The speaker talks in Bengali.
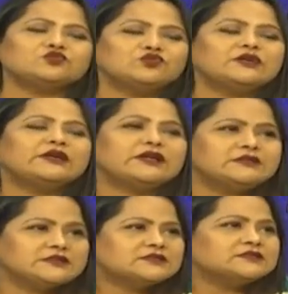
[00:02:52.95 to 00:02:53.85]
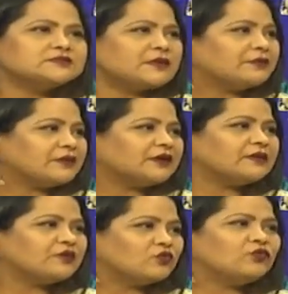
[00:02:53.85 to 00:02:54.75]
চুলের ডেঞ্জারাস ব্যাপারটা
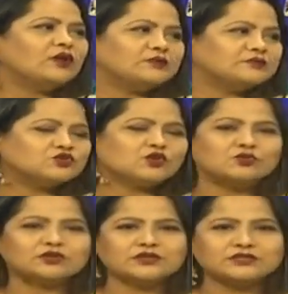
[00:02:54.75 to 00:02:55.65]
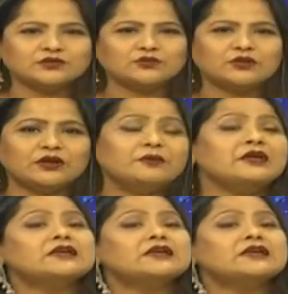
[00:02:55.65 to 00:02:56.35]
আমি করলাম যে সর্বনাশটা করলাম